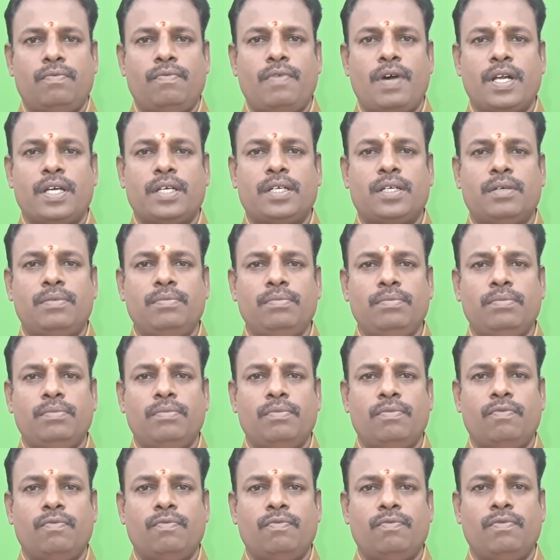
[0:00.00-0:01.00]
வணக்கம்
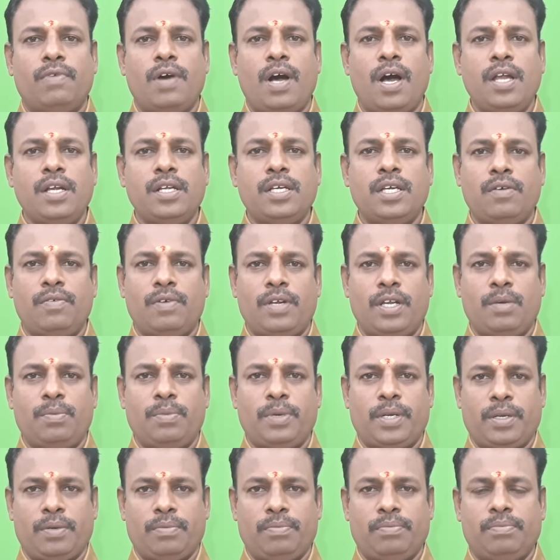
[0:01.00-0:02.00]
வாழ்க
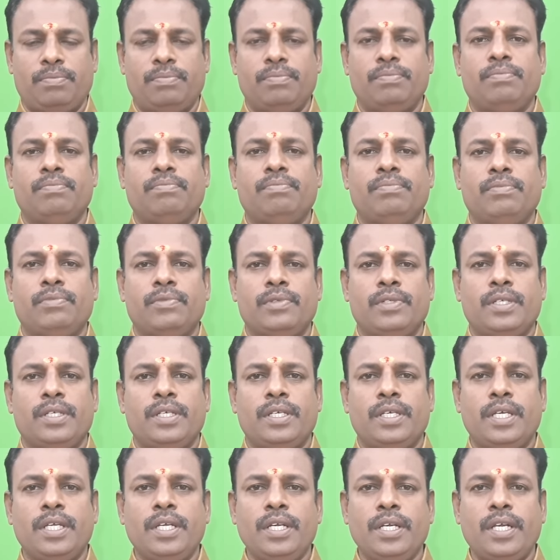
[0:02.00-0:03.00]
வளமுடன்
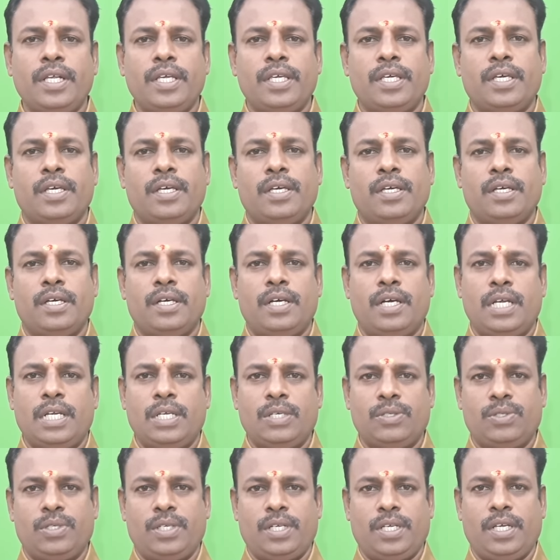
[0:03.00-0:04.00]
இன்றைய
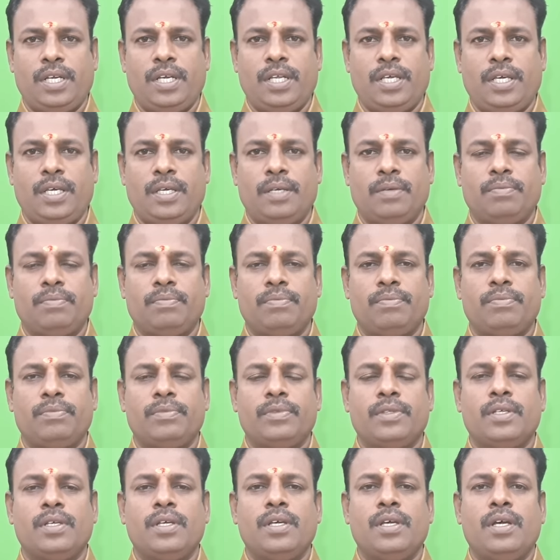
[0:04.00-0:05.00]
ஆலோசனையில்
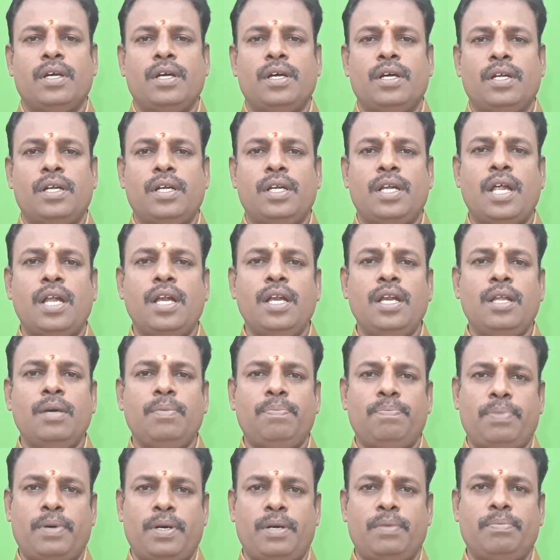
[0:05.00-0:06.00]
நல்ல
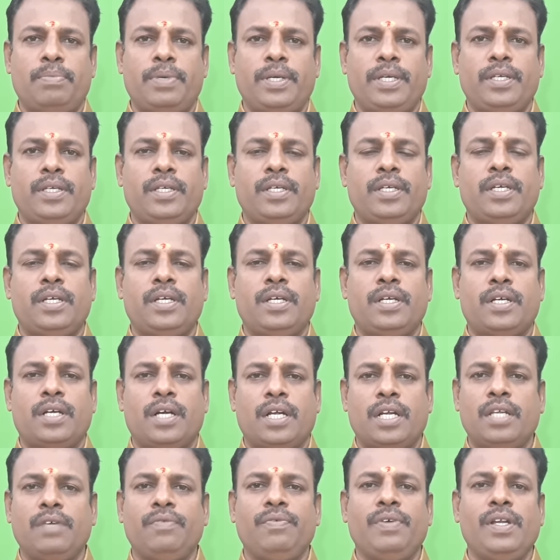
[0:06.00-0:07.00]
பாம்பை
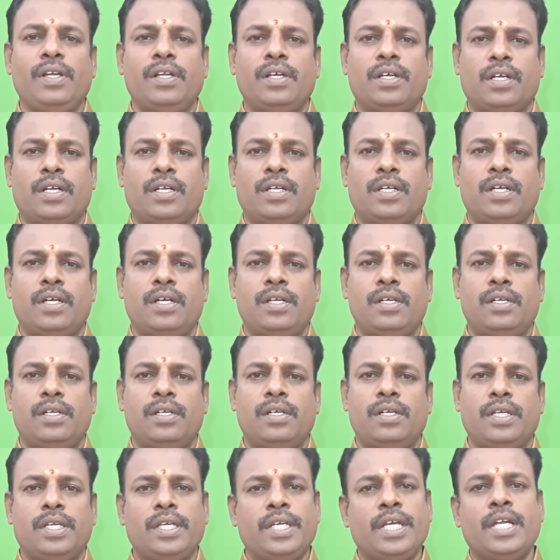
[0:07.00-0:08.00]
கனவில் கண்டால்
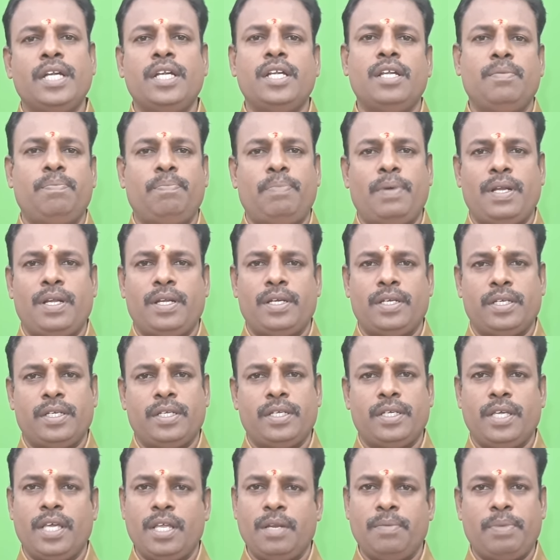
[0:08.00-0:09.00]
என்ன பலன்
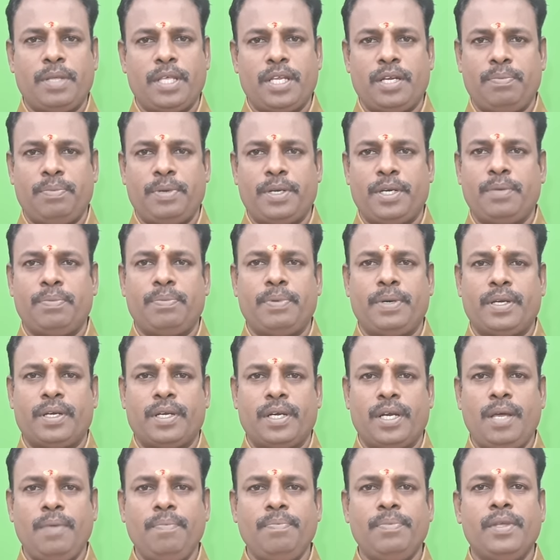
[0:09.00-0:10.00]
என்பதனை பற்றி
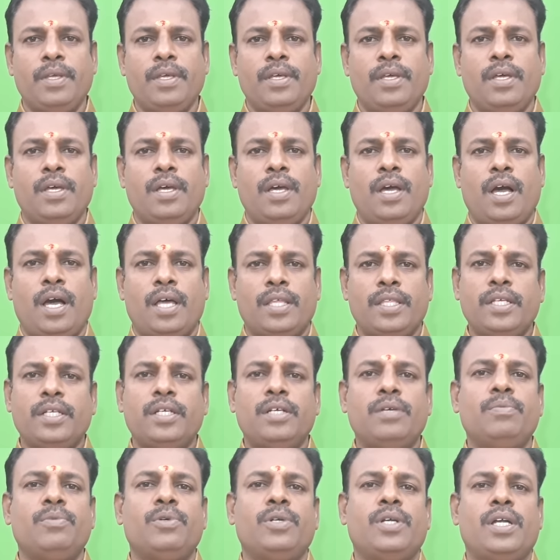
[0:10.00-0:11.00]
பார்க்கலாம்
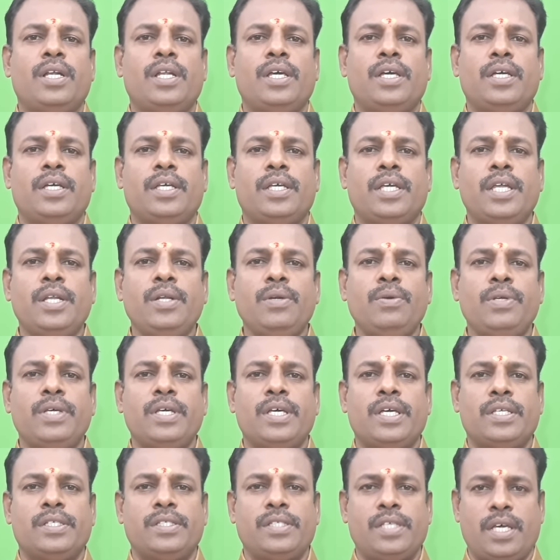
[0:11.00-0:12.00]
அதற்கு முன்னால்
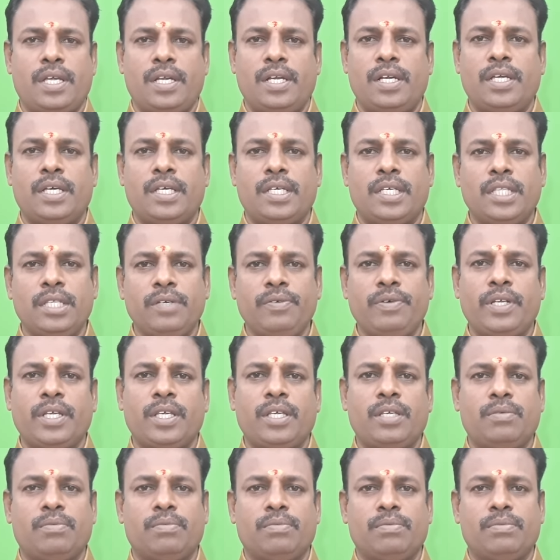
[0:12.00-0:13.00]
என்னுடைய சேனலை
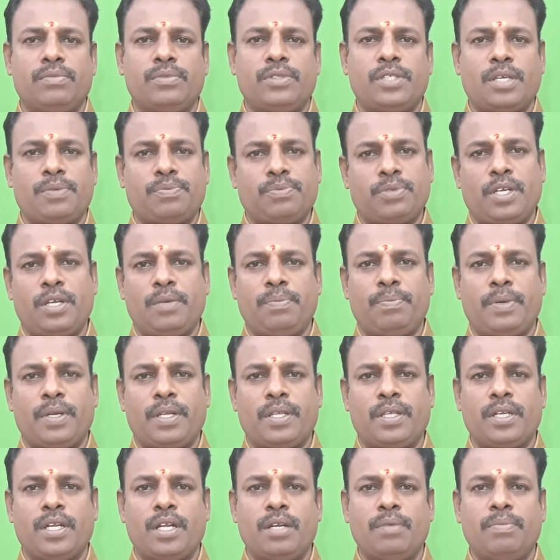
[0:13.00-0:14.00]
இதுவரைக்கும் சப்ஸ்கிரைப்
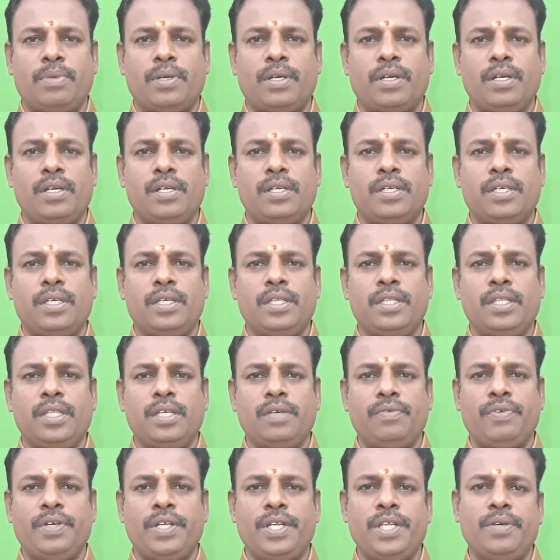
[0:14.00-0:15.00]
பண்ணாத நண்பர்கள் இந்த
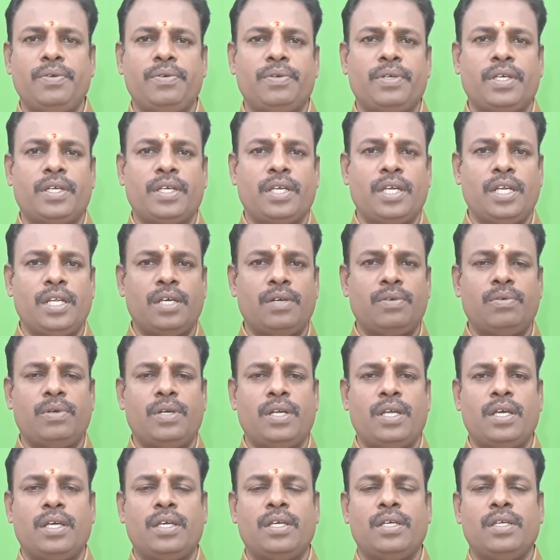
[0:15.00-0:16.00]
வீடியோவுக்கு கீழே உள்ள